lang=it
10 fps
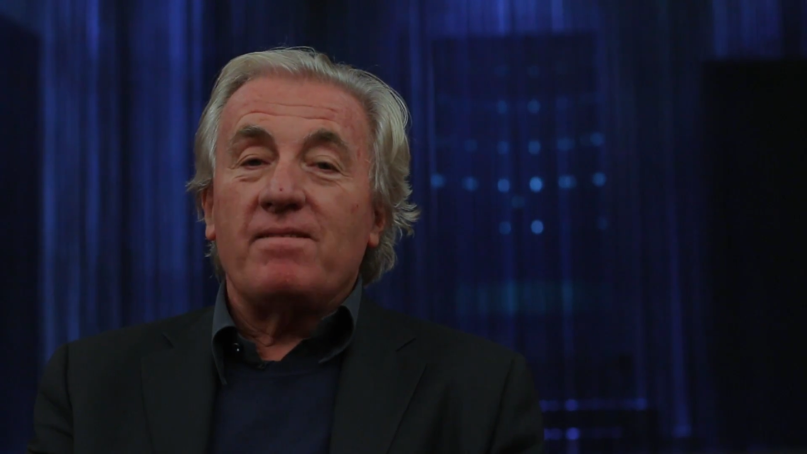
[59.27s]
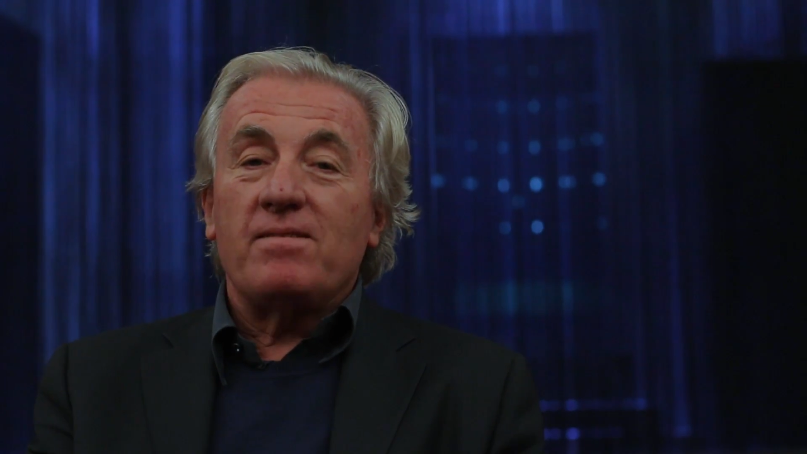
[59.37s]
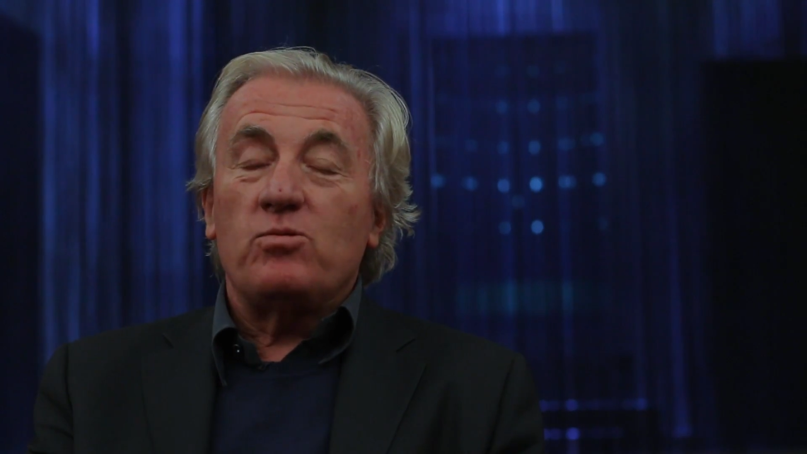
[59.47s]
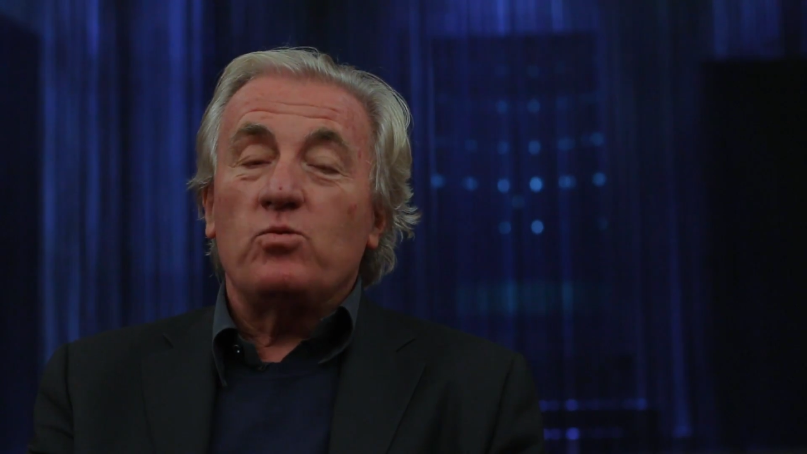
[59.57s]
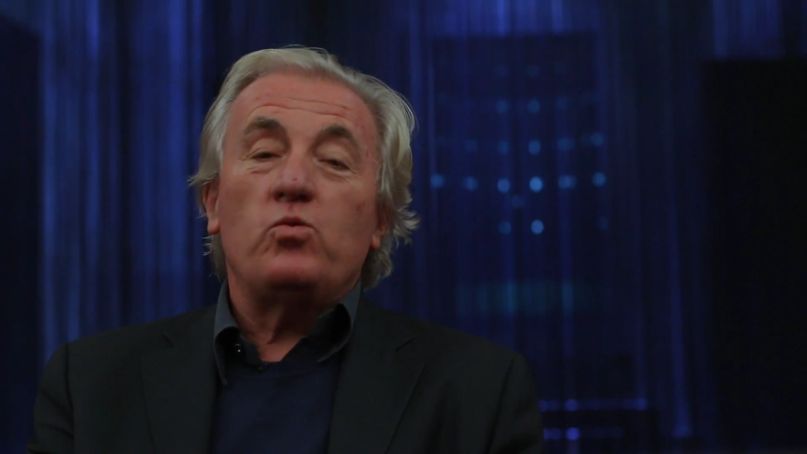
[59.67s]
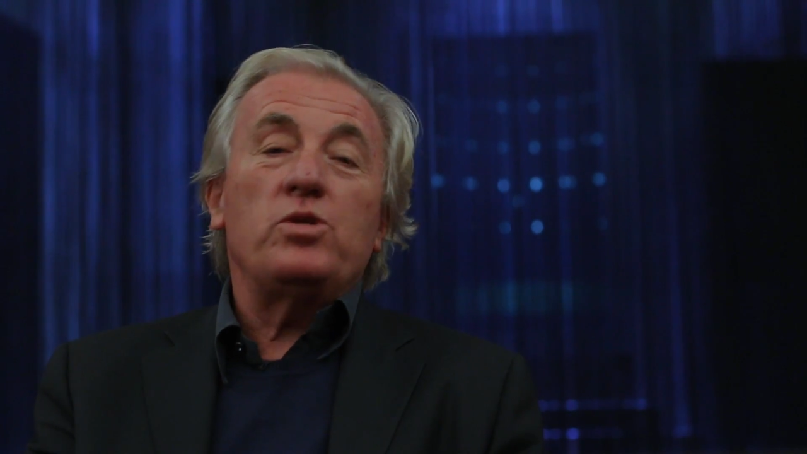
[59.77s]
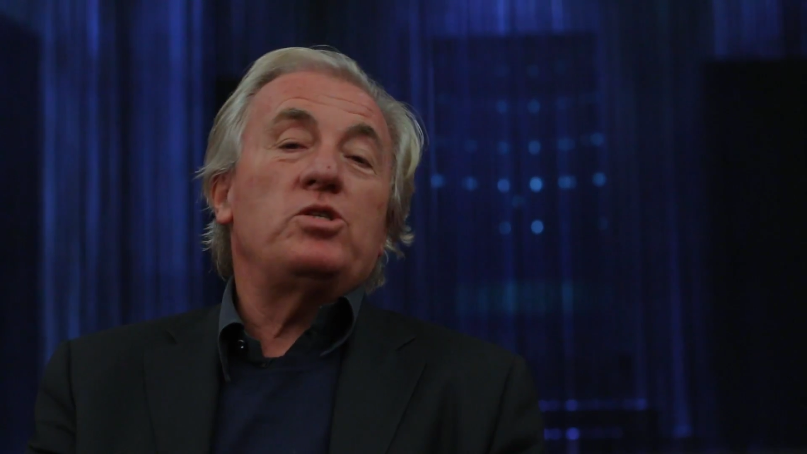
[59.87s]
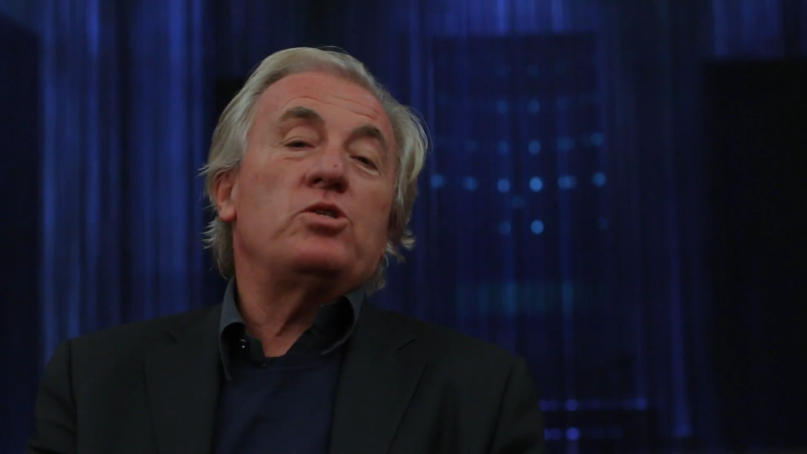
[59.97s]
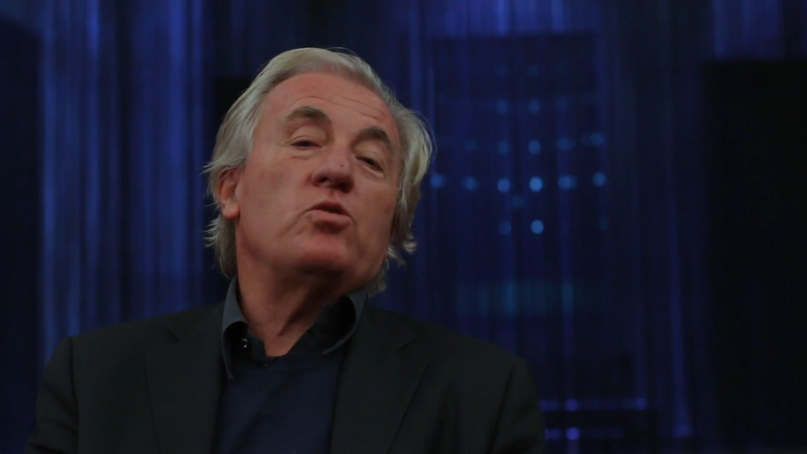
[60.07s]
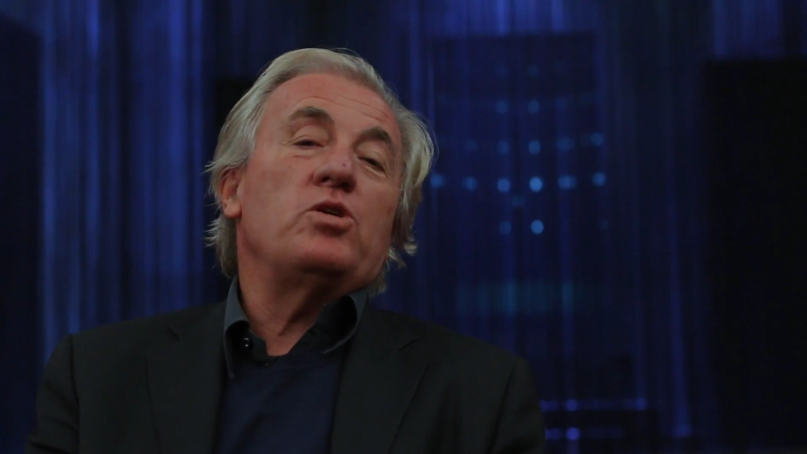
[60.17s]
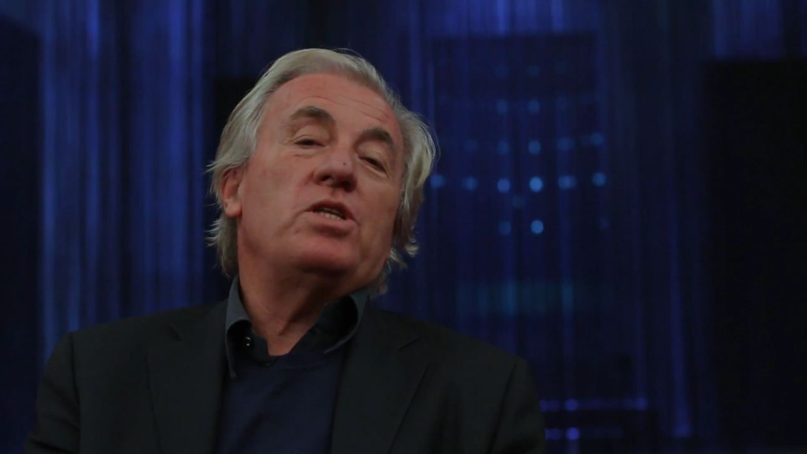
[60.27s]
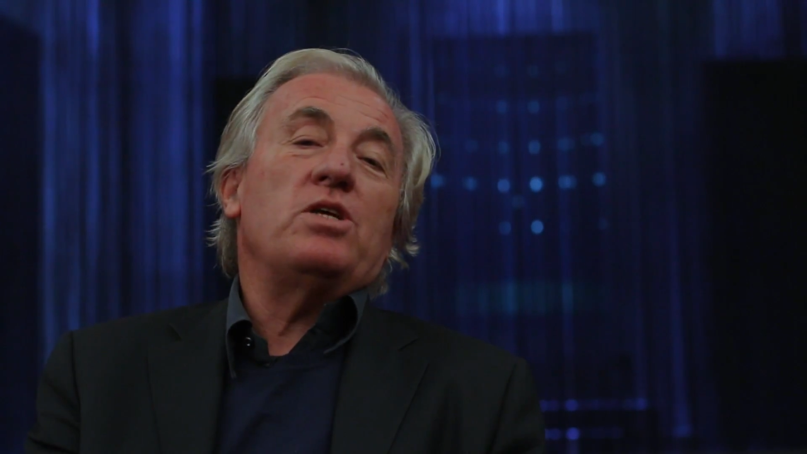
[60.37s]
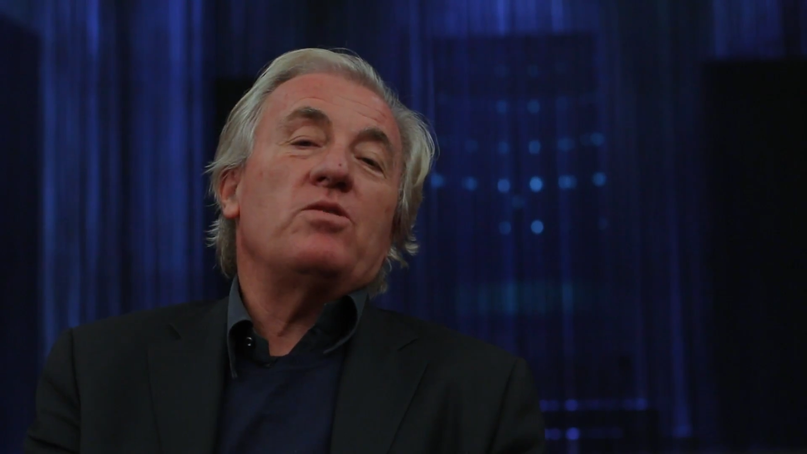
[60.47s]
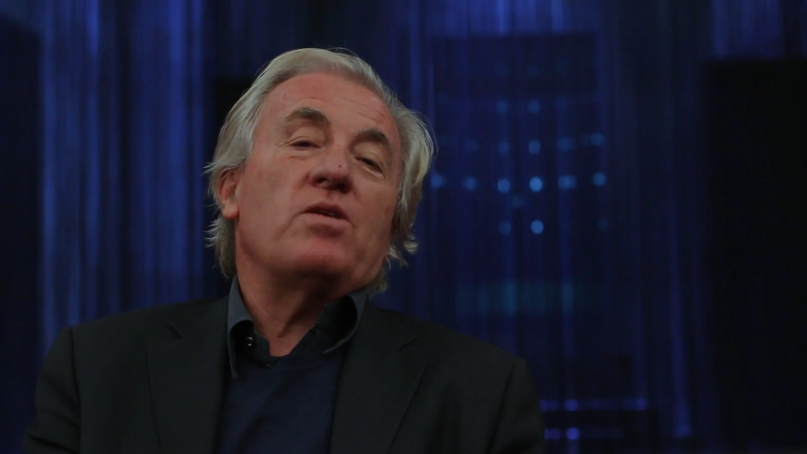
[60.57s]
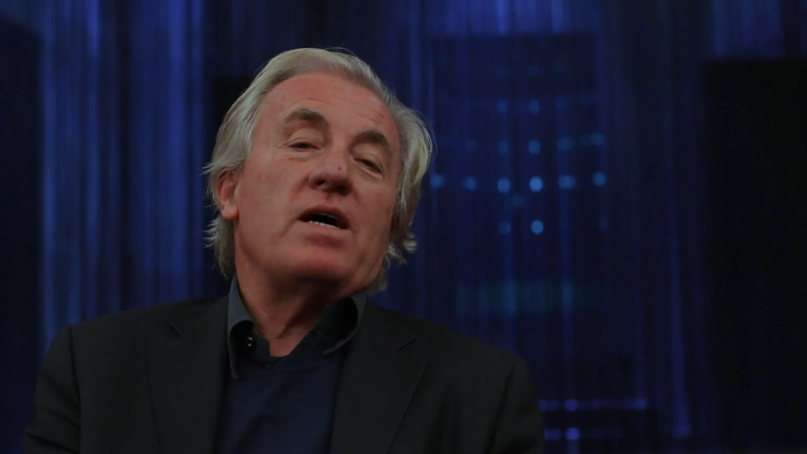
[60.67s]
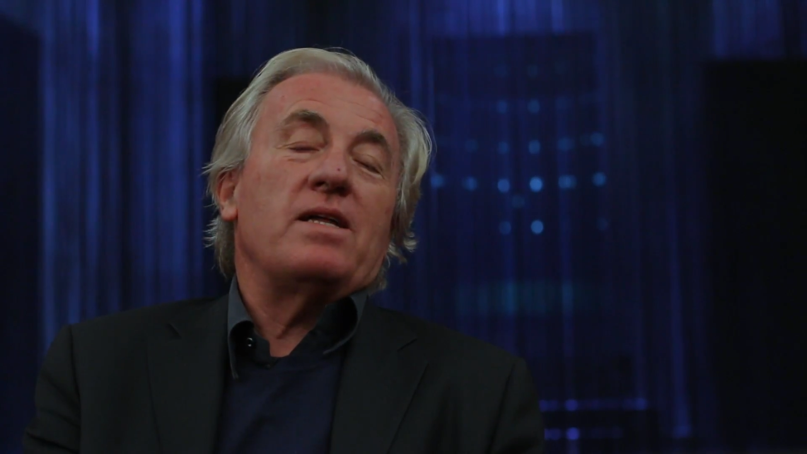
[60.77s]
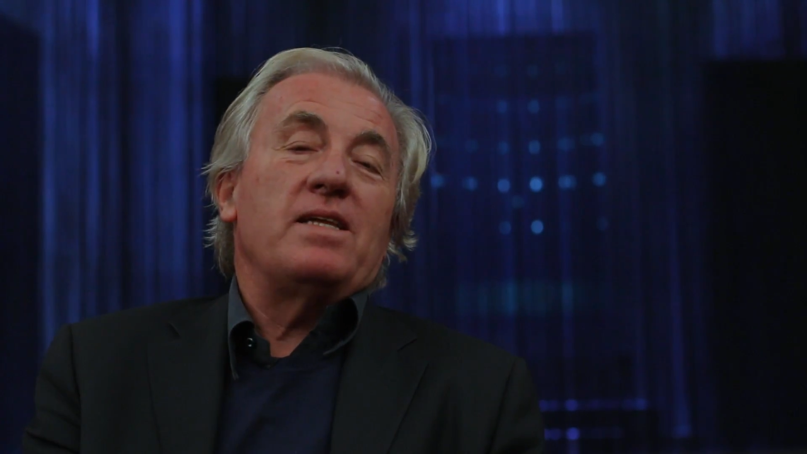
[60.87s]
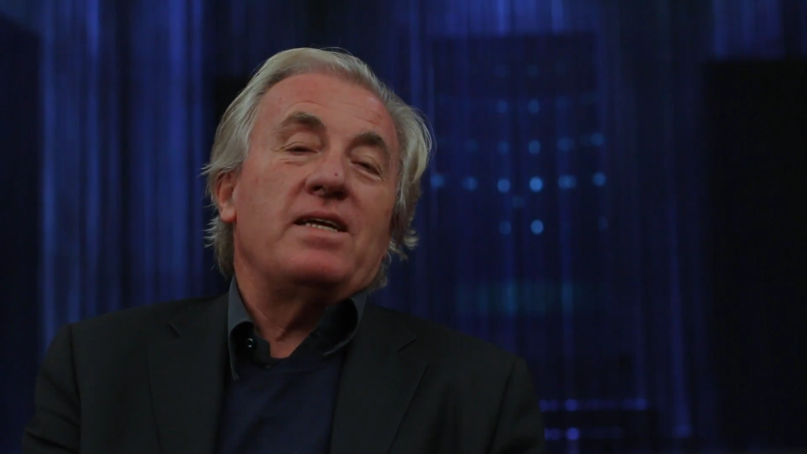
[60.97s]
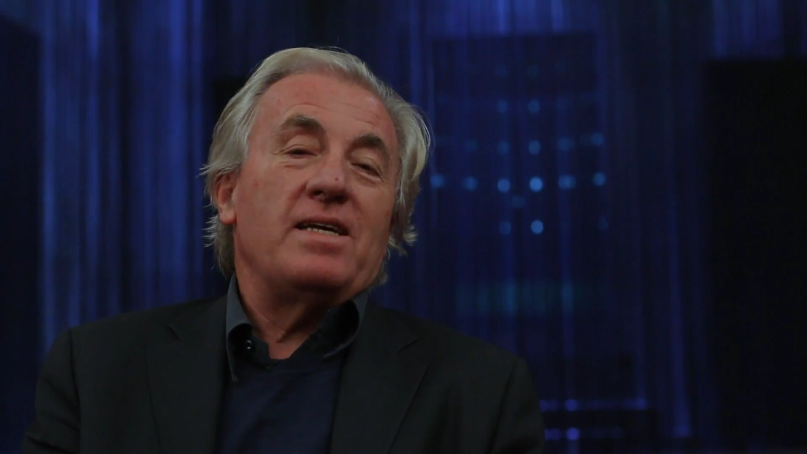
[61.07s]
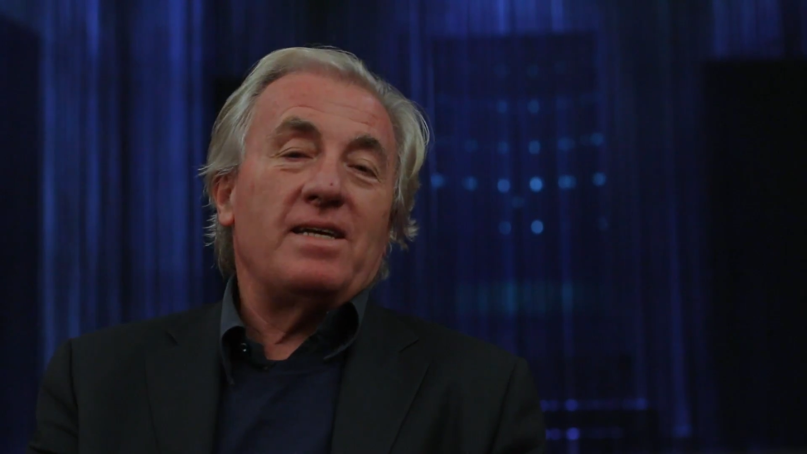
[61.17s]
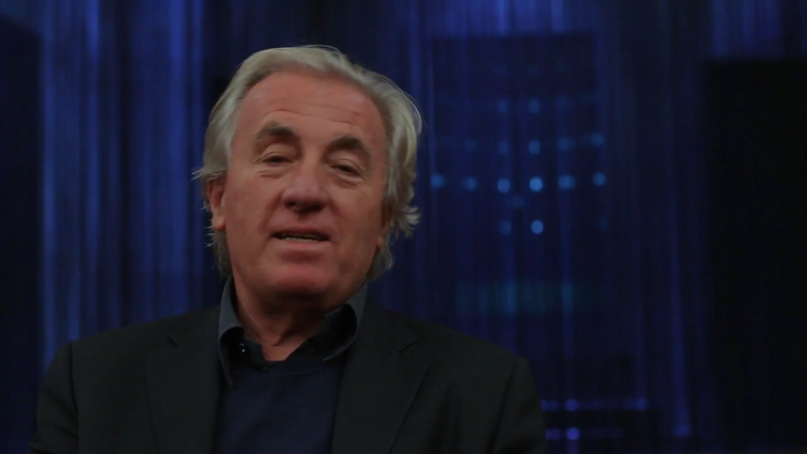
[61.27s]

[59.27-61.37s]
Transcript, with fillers: su cui si sono interrogati